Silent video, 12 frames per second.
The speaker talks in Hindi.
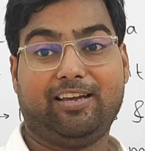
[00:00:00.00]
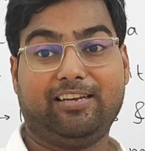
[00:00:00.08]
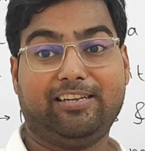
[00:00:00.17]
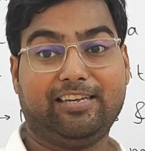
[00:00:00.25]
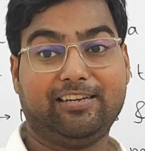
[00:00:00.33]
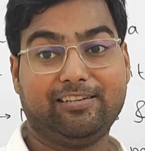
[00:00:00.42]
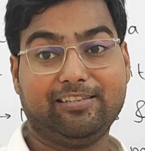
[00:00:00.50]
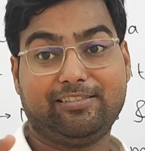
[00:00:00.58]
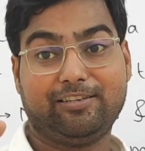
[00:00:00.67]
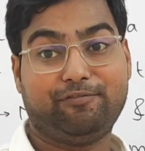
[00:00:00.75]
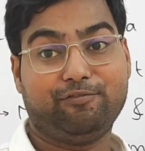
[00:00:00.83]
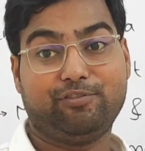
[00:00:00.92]
एंड इंग्लिश
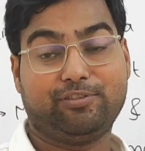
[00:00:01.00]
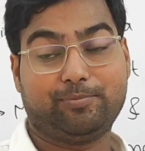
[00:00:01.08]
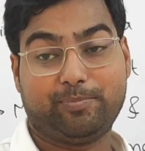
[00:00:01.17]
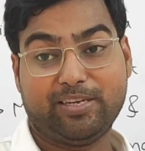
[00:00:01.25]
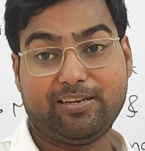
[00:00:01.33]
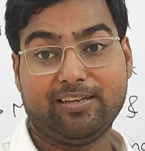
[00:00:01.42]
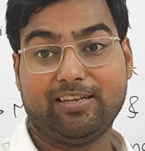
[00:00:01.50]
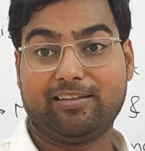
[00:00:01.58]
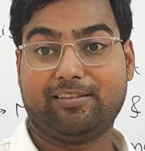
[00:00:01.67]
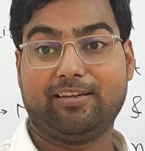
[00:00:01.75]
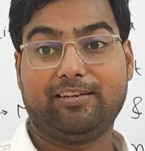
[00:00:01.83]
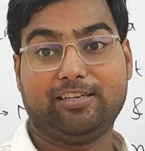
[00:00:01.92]
इफ यू स्पीक
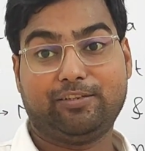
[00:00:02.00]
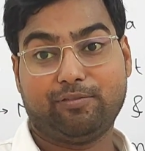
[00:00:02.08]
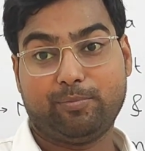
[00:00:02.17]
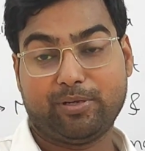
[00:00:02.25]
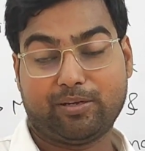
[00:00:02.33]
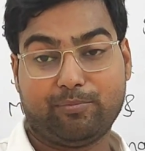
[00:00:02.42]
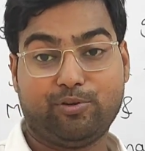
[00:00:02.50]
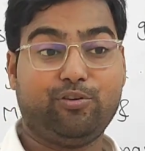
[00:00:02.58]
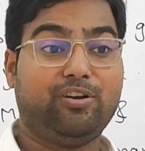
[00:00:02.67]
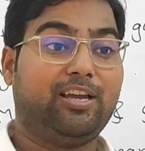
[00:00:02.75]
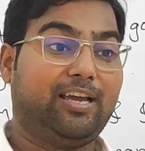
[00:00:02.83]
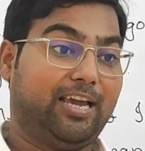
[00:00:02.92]
देन इट विल बिकम
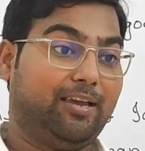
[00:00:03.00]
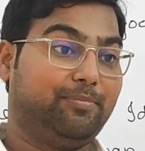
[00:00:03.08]
योर